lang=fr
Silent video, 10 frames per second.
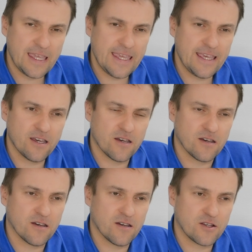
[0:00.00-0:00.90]
Et
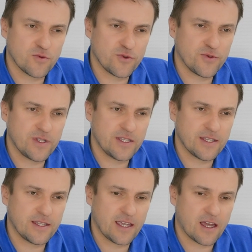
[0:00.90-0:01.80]
je me suis dit
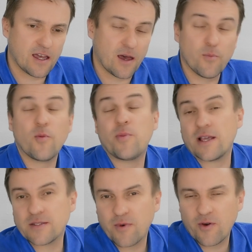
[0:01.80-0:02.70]
c'était un, bon
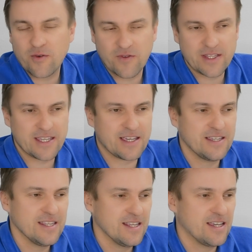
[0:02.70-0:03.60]
placement, on va dire.
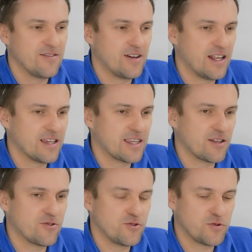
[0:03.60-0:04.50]
Voilà,
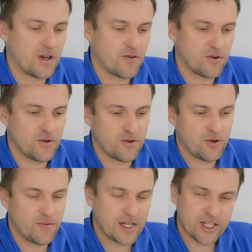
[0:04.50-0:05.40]
quelques jours avant
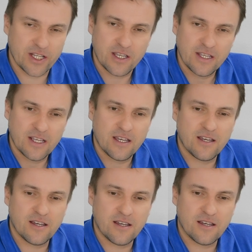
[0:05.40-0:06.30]
le, match.
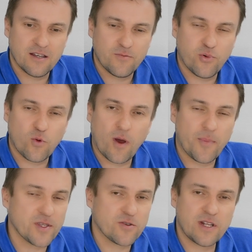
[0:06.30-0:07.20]

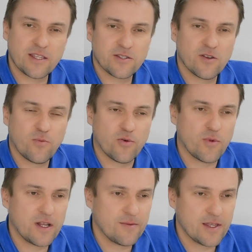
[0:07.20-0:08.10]
pourquoi Parce que Leinster, pour
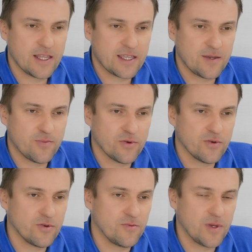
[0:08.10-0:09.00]
moi, elle aimait de l'équipe
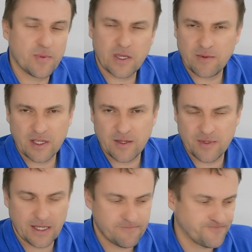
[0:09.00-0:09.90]
B',
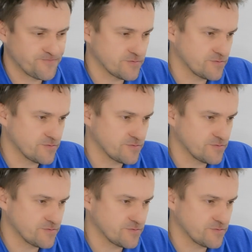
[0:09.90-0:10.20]
l'équipe C.